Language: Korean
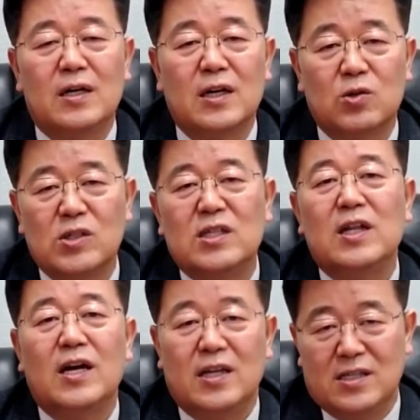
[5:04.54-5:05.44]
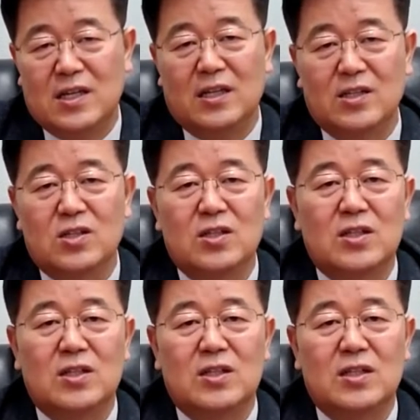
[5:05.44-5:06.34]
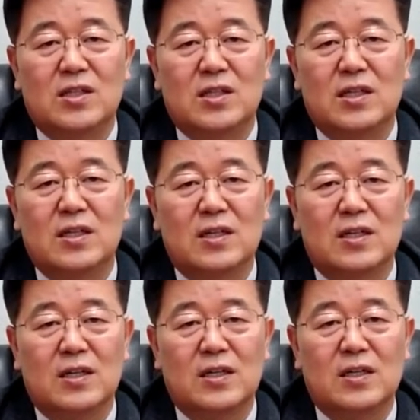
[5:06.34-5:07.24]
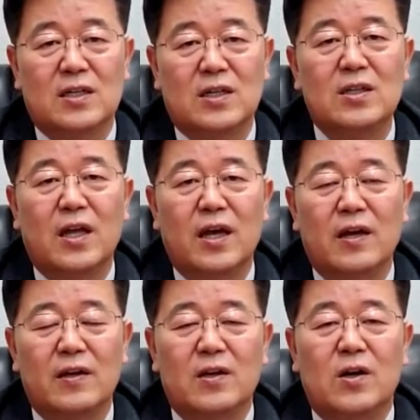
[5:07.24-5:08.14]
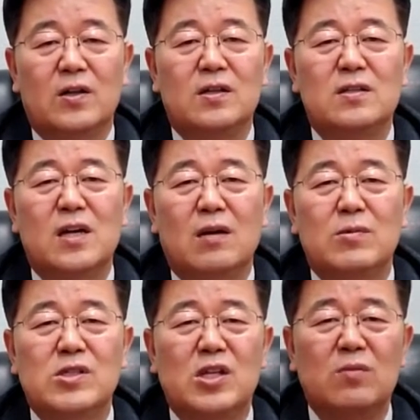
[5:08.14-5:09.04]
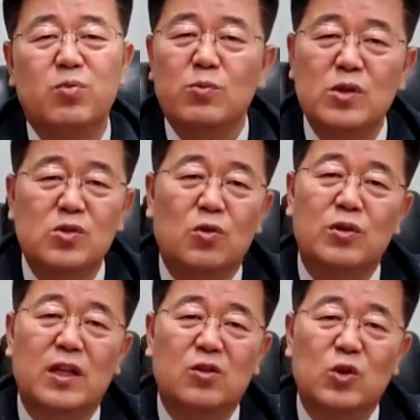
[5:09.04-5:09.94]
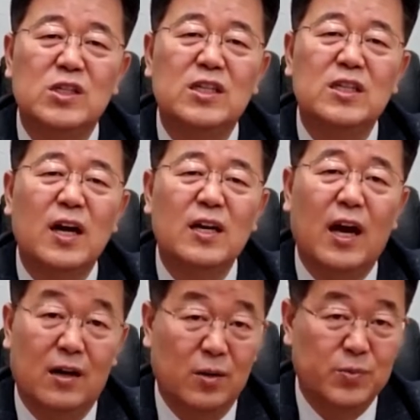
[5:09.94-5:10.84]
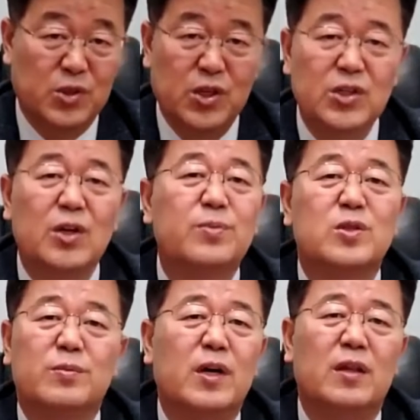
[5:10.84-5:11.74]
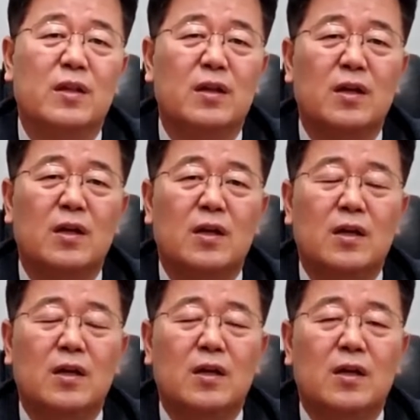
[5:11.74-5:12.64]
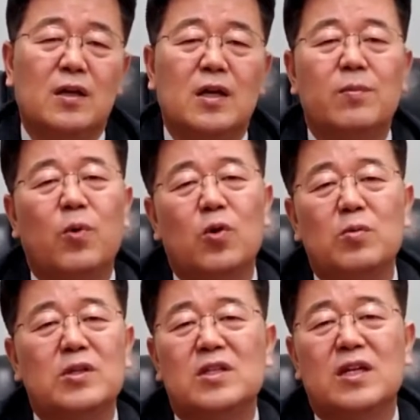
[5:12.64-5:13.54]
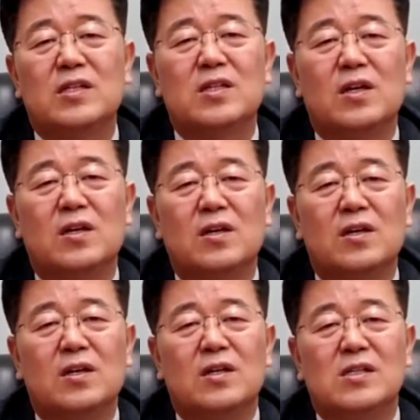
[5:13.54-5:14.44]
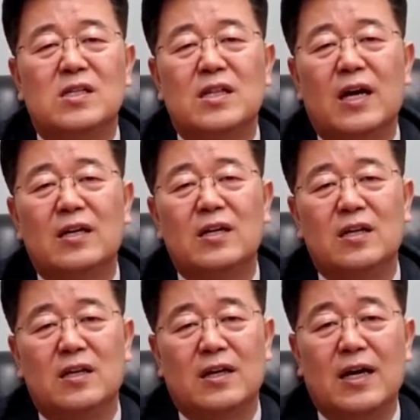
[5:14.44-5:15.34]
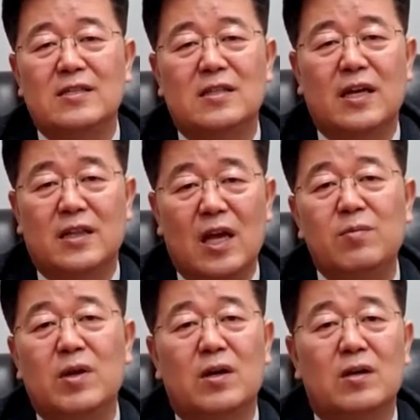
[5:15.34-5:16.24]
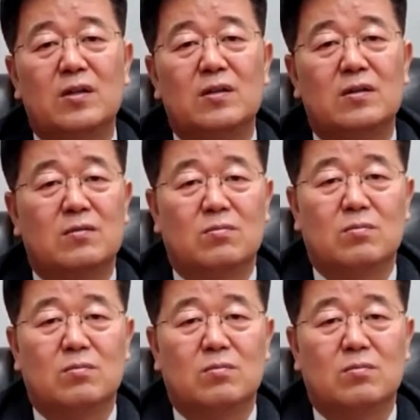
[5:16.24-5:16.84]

그래도 신앙이 있어야 되죠. 아, 그런데 어떤 사람은 성품은 좋은데 또 신앙이 전혀 없으면 이게 복음을 전해서 신앙이 갖게 되면